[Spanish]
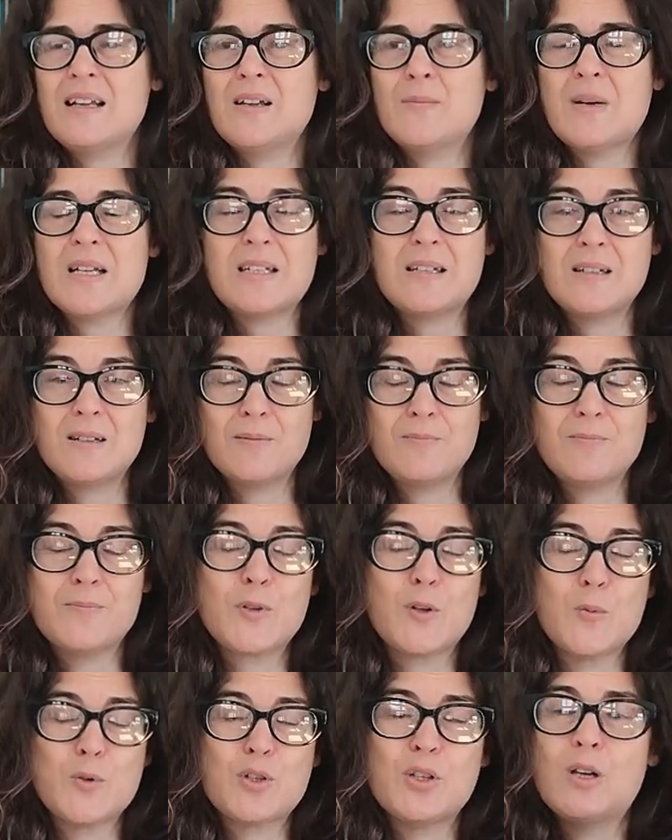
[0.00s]
Además,
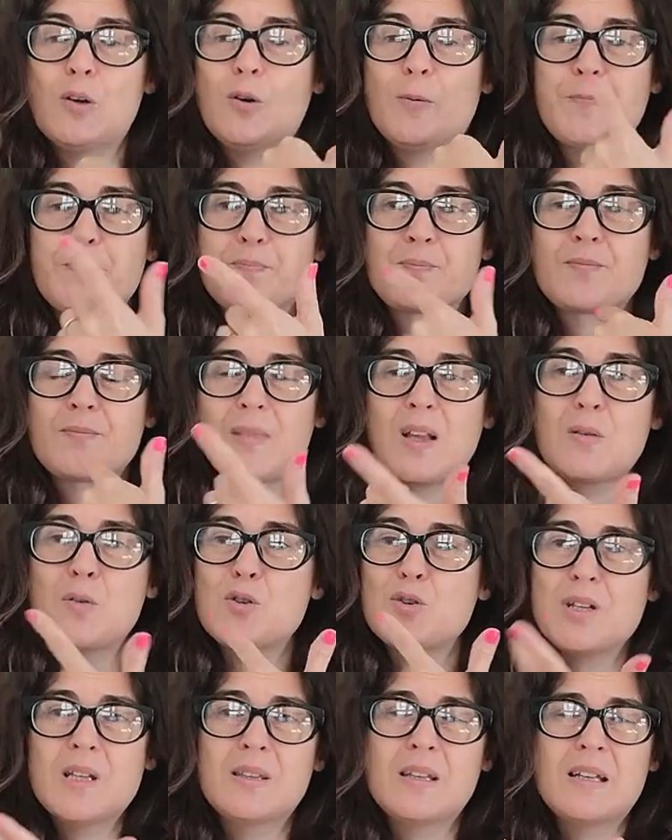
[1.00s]
como os digo, no
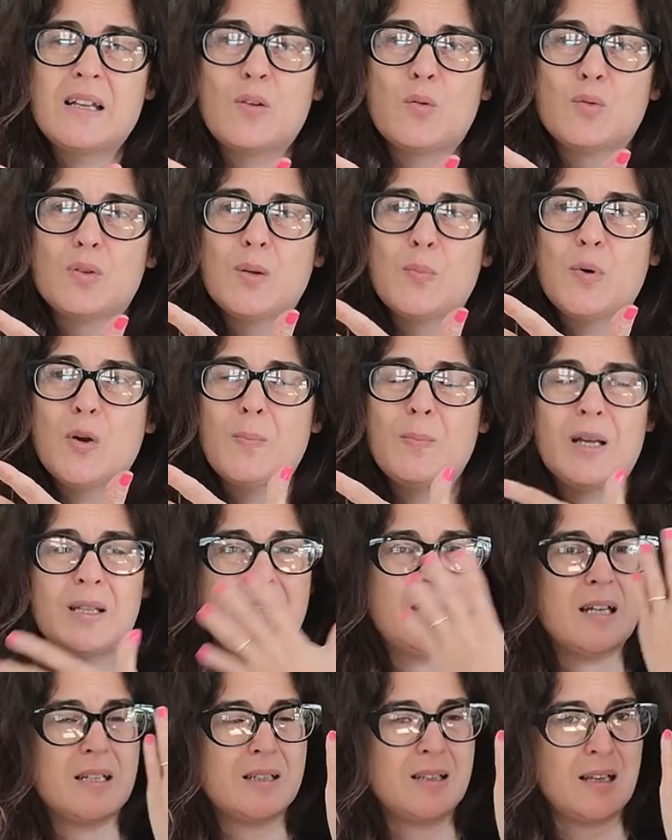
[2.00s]
siente ningún tipo de
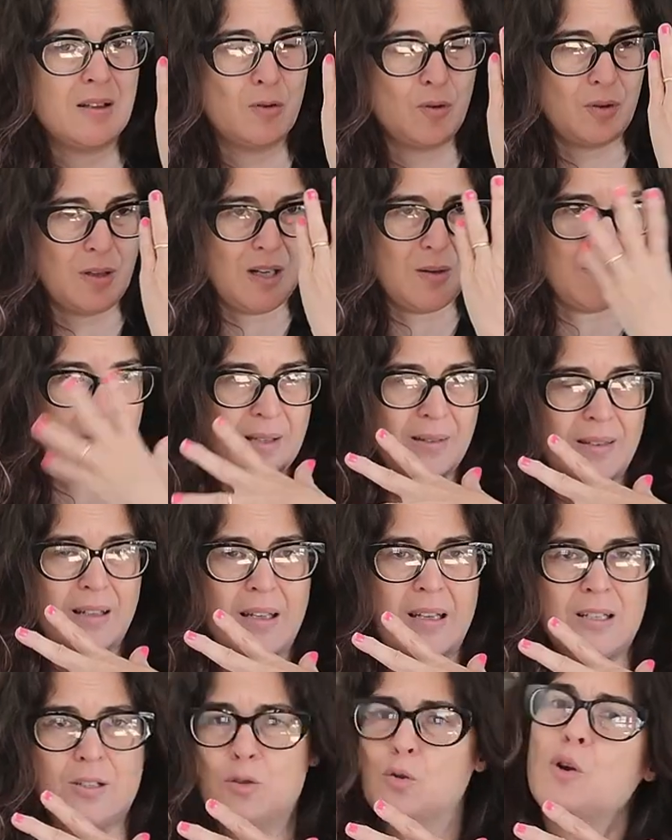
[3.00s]
empatía, está
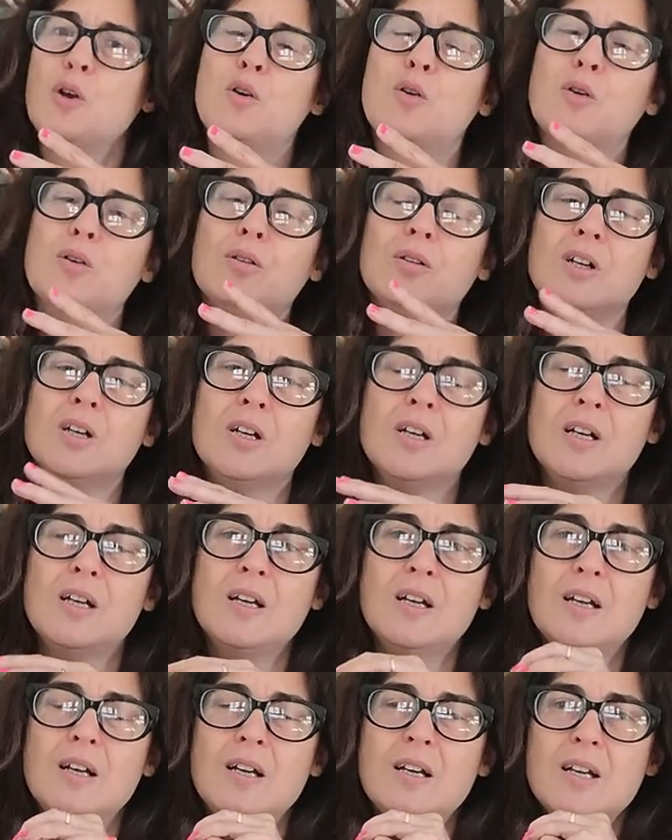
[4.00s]
totalmente estoico
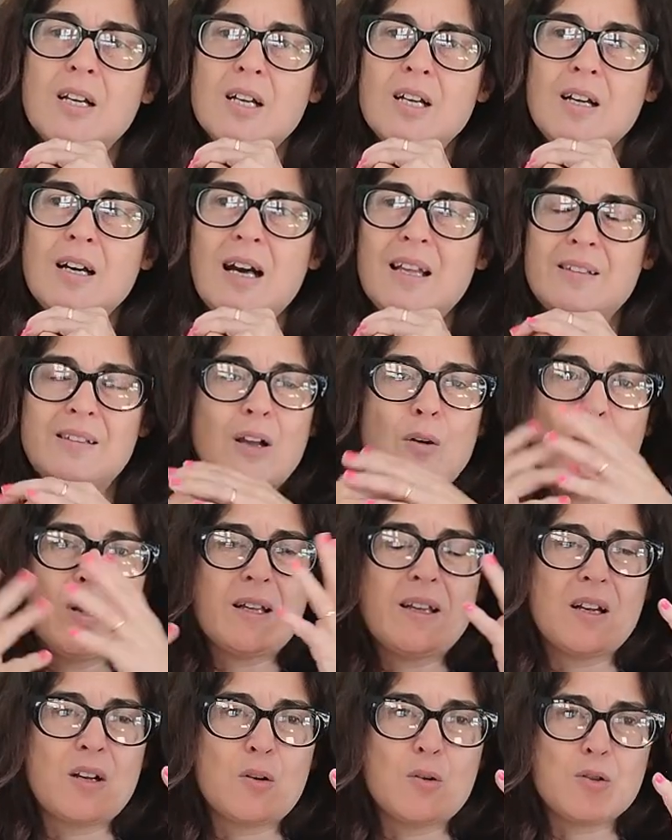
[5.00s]
ante
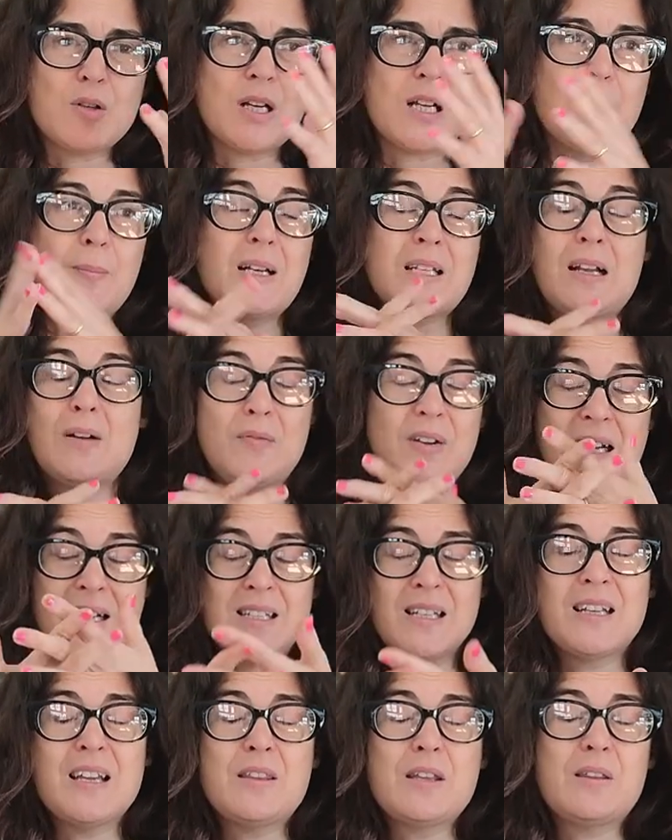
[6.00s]
cualquier cosa que pase. Al final
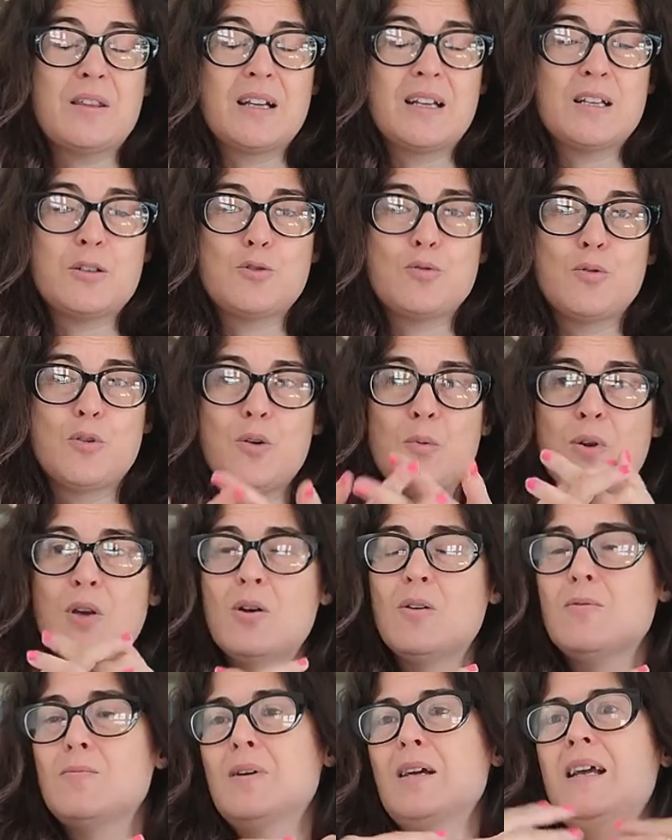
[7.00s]
sí que dice que es su
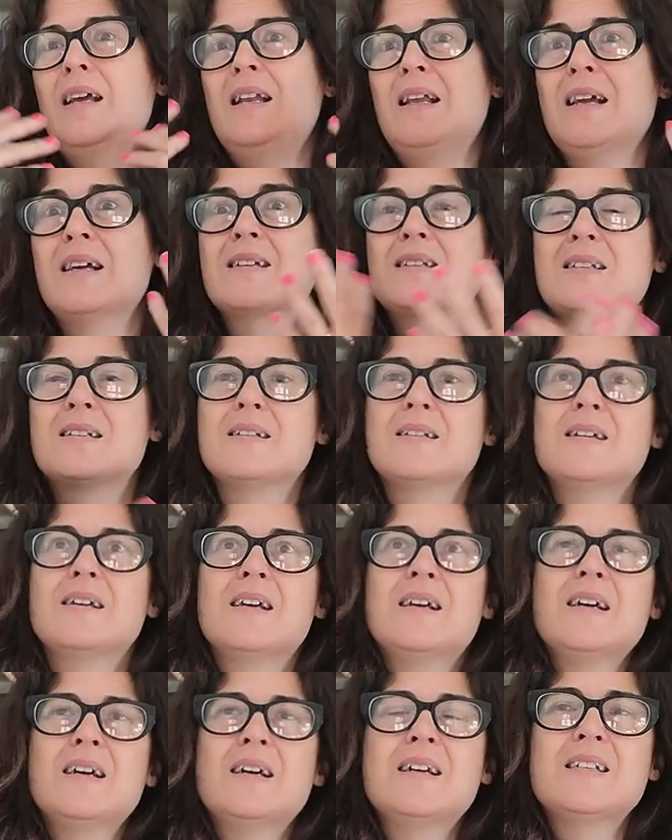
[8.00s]
novio, el ex,
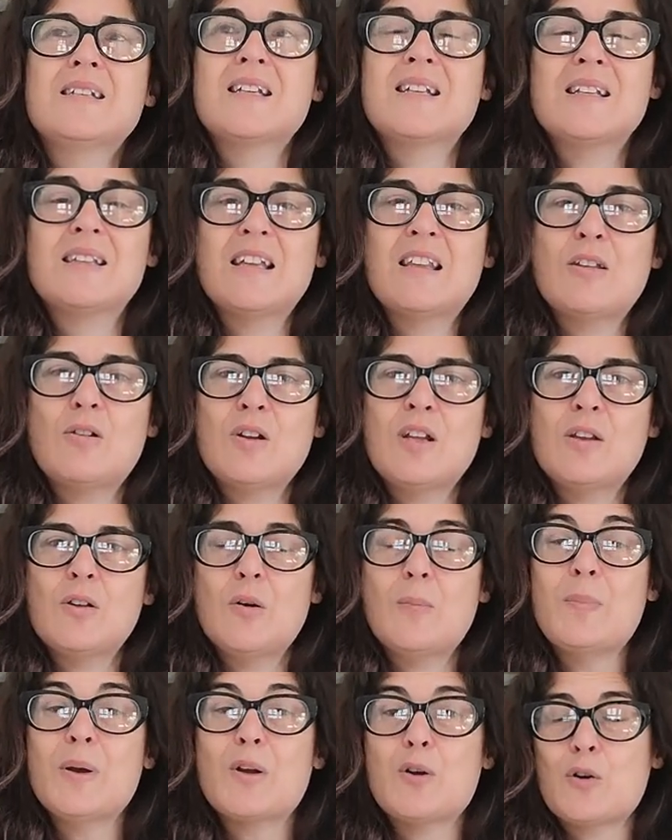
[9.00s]
se siente
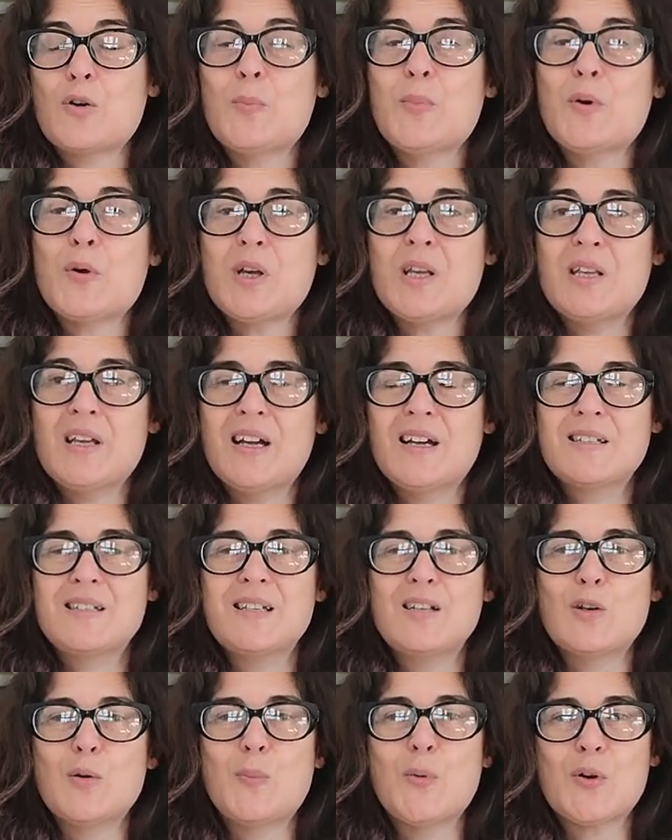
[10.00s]
dolido, pero no por ella,
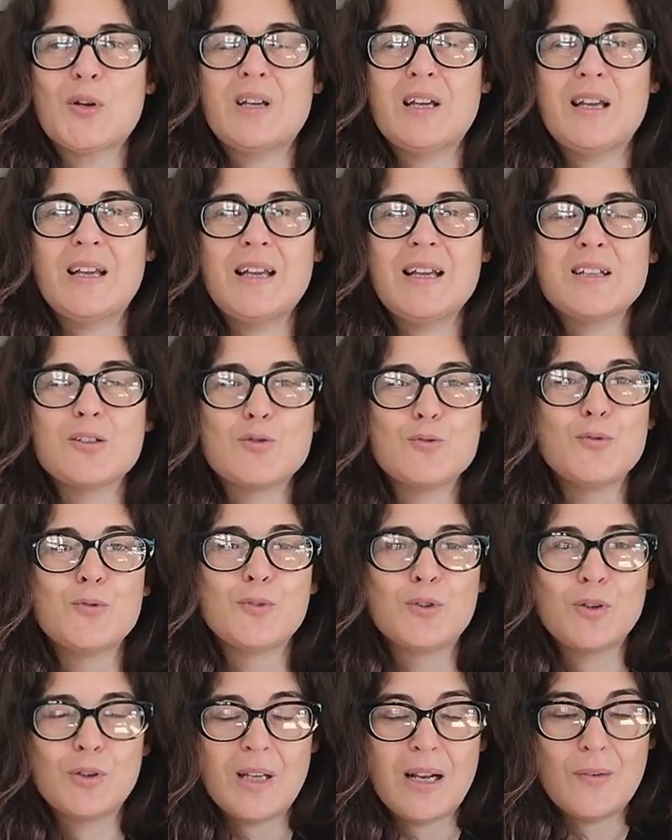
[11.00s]
sino porque es un
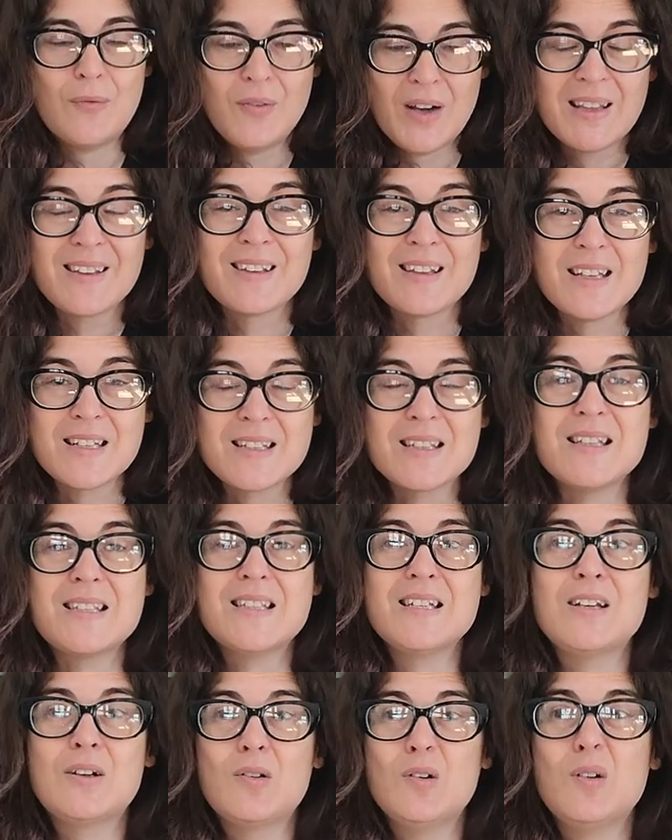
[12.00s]
total fan de este
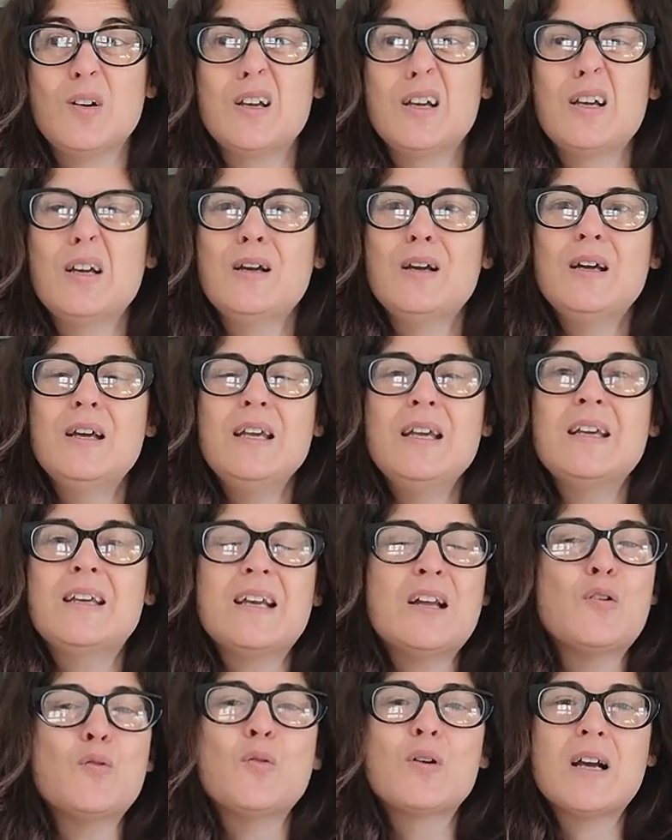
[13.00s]
chico y
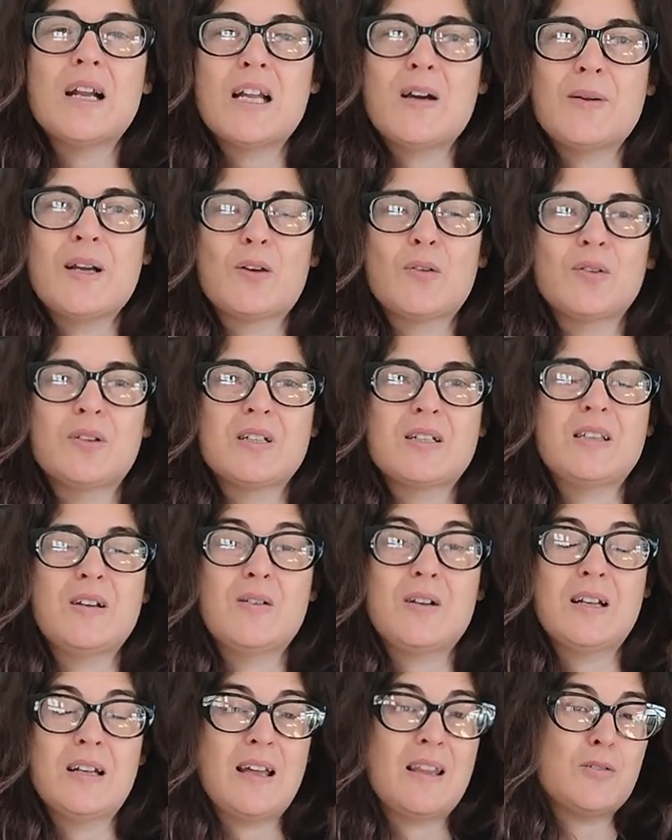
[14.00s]
que nunca le había contestado
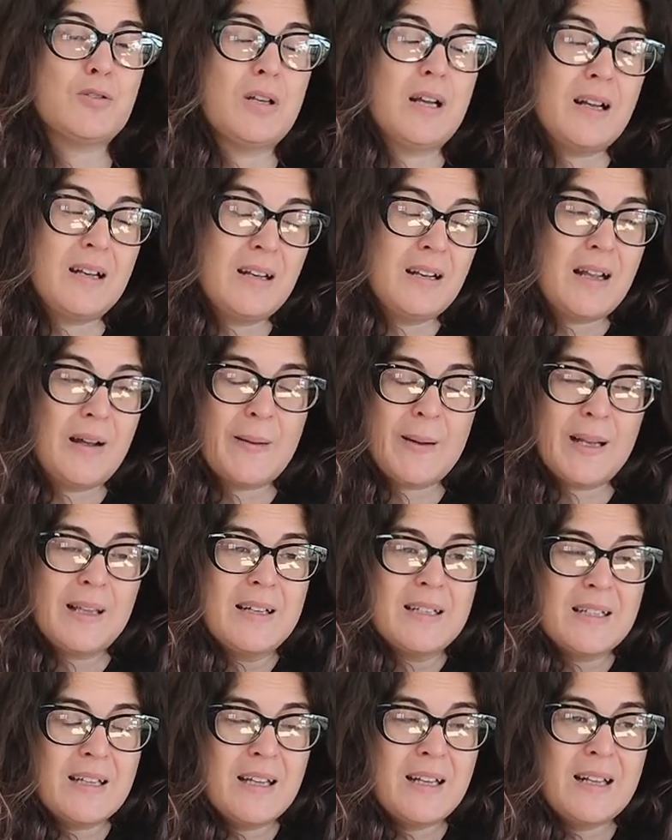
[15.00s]
ni nada. O sea, la verdad
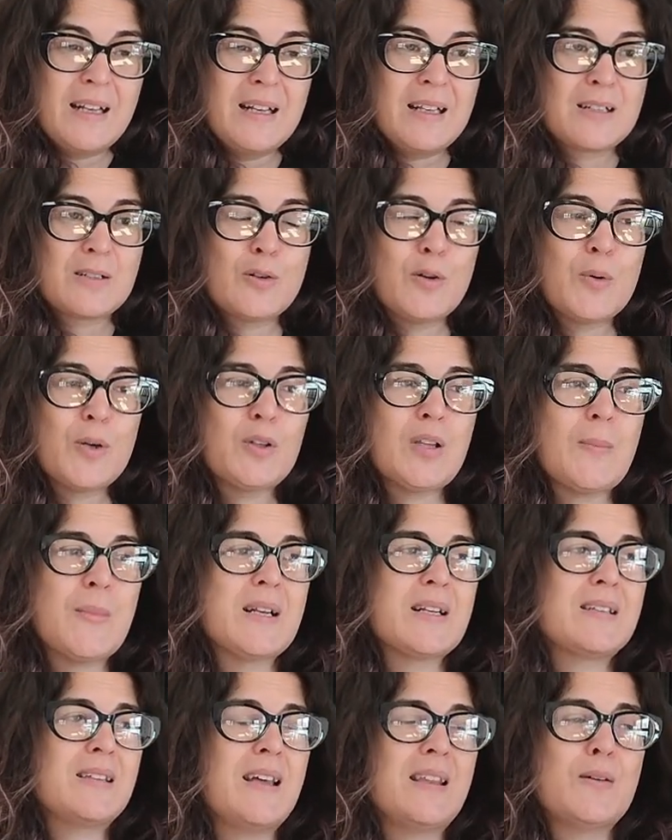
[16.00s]
es que el exnovio
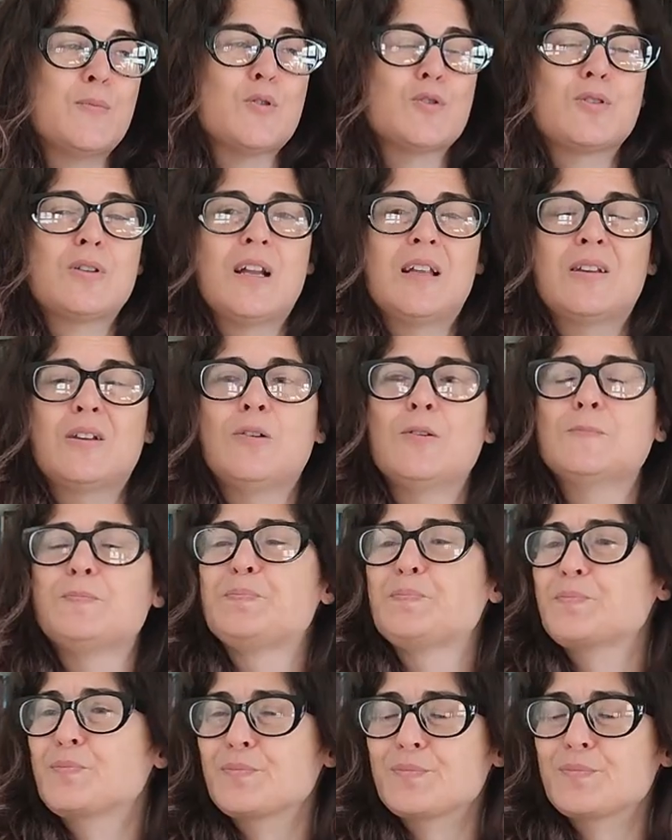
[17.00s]
también está demostrando